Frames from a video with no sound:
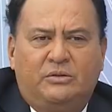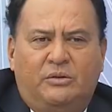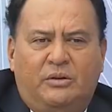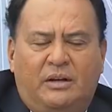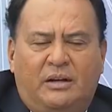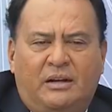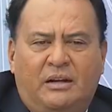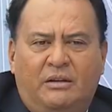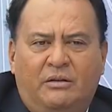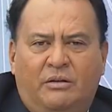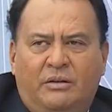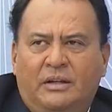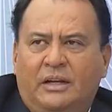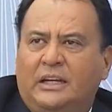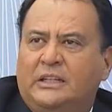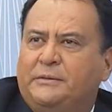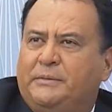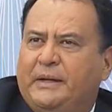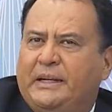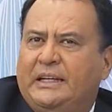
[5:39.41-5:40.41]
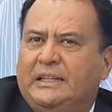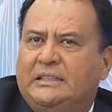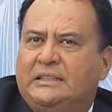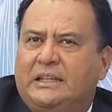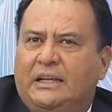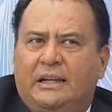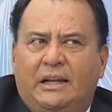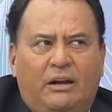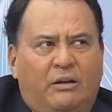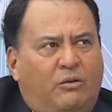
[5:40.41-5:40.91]
alrededor de la
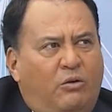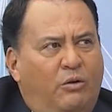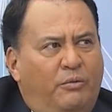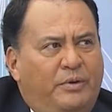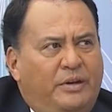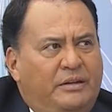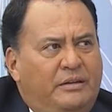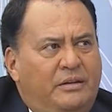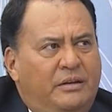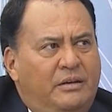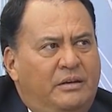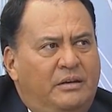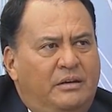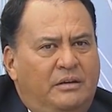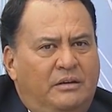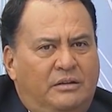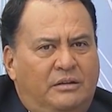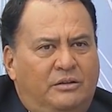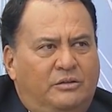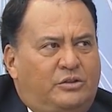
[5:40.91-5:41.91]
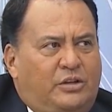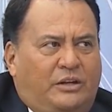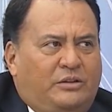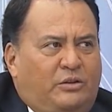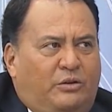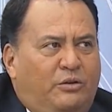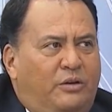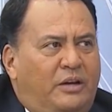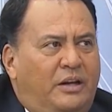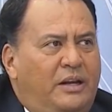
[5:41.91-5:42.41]
experiencia del COVID, o sea,
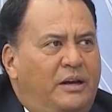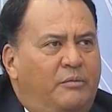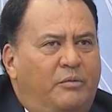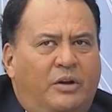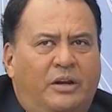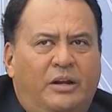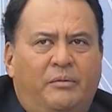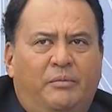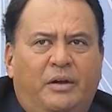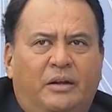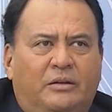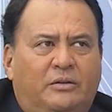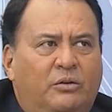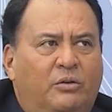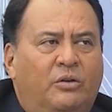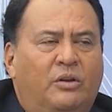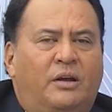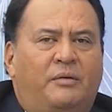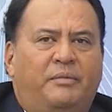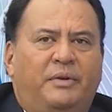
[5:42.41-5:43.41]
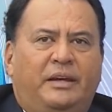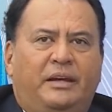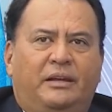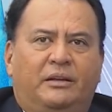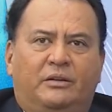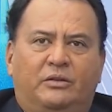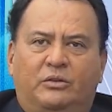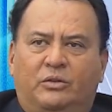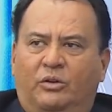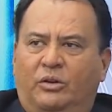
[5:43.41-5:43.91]
yo no quería morirme. Toda mi,
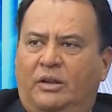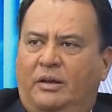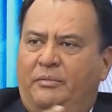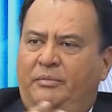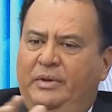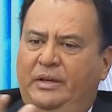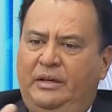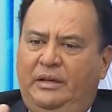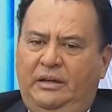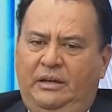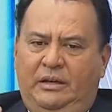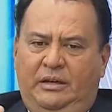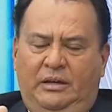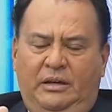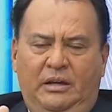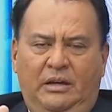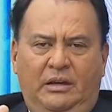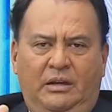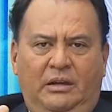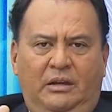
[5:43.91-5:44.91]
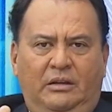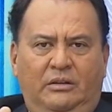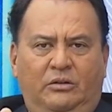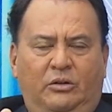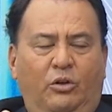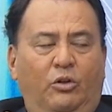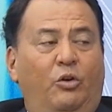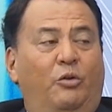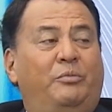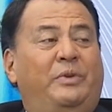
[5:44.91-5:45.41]
toda mi,
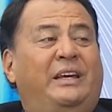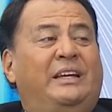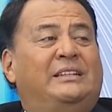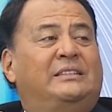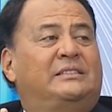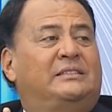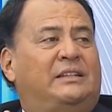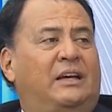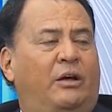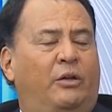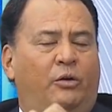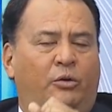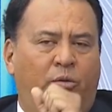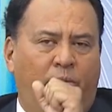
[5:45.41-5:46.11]
todo mi estado,